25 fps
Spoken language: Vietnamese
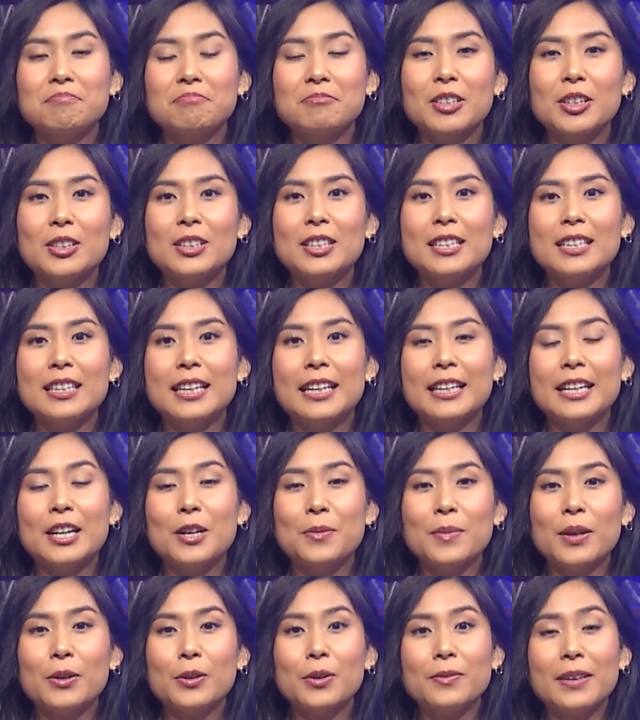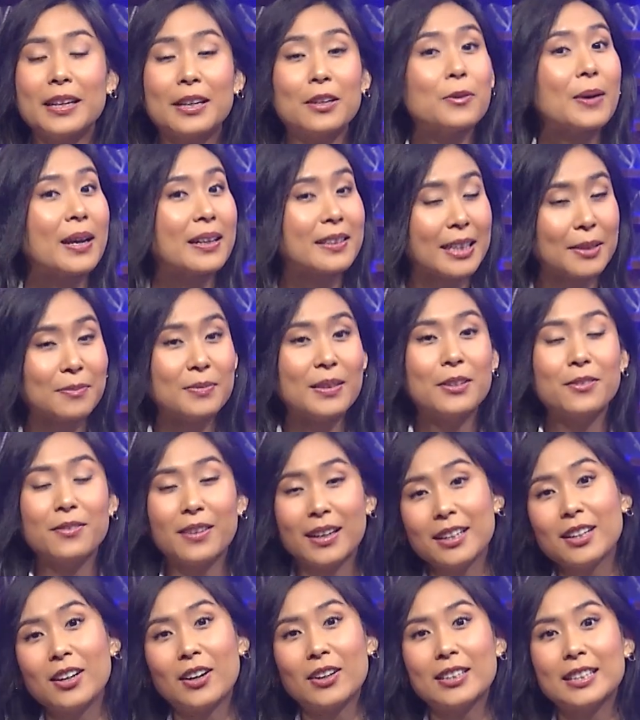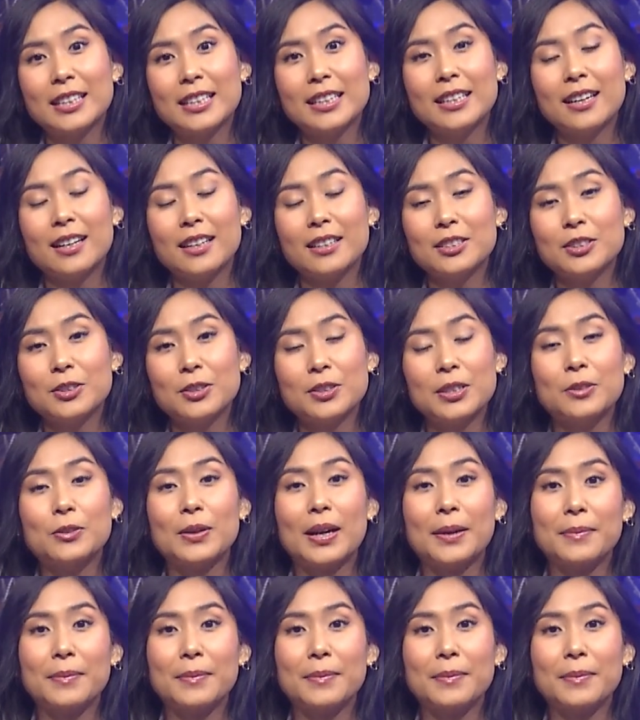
Cho nên là nếu mà quý vị có quan tâm thì vẫn gọi Ly ở số điện thoại